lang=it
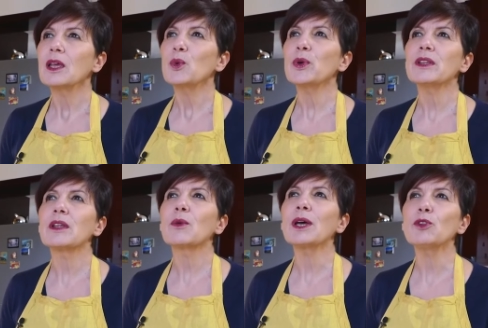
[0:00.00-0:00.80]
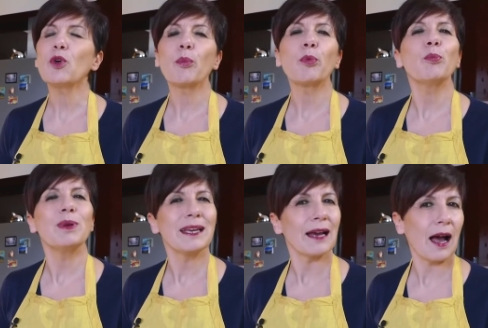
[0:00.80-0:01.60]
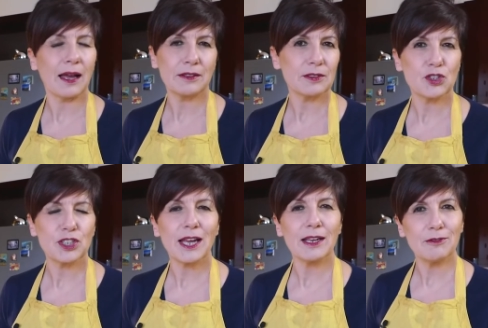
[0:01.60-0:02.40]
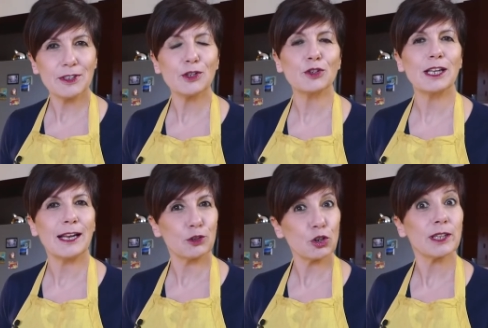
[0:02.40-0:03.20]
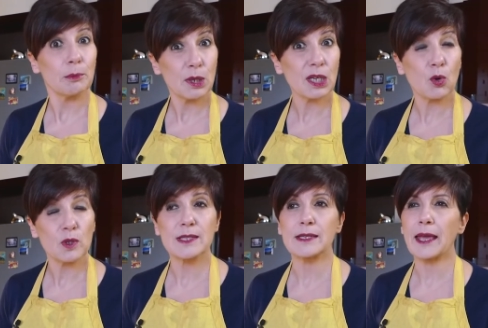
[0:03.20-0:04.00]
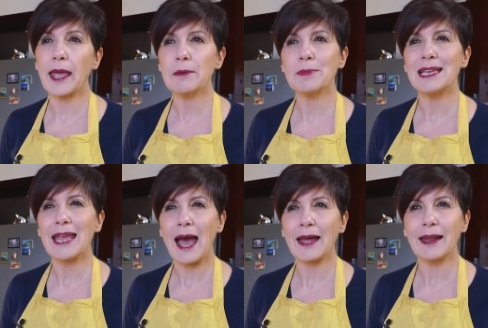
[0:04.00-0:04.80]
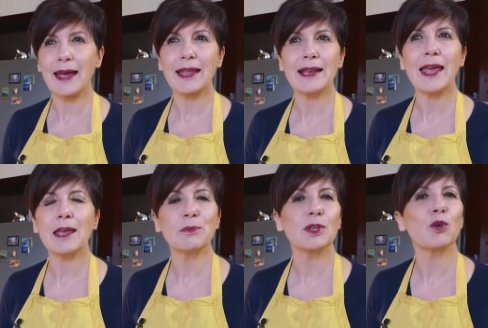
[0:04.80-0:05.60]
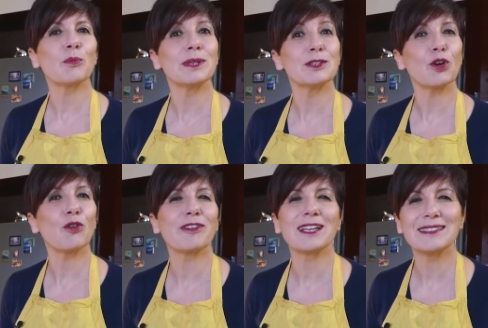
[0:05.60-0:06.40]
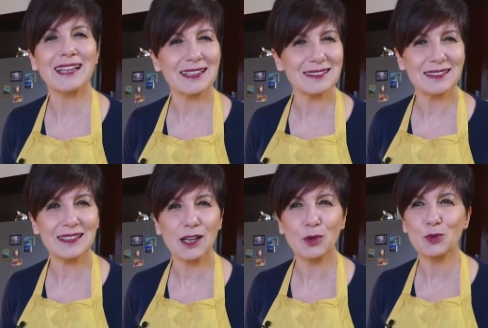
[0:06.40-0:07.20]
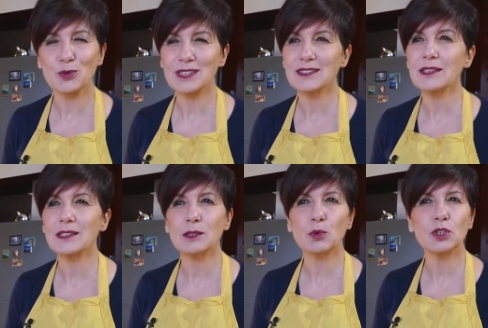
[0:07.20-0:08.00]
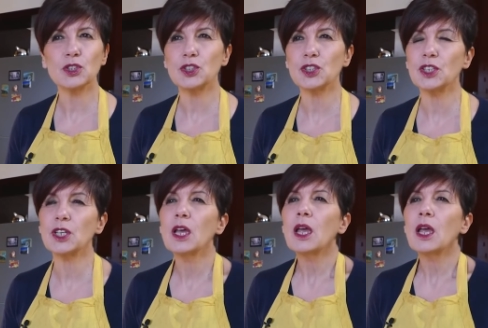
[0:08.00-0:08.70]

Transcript: Quindi quando pubblicai, girai il video della torta Barozzi che è emiliana e lei mi commentò fantastica con una serie di cuoricini,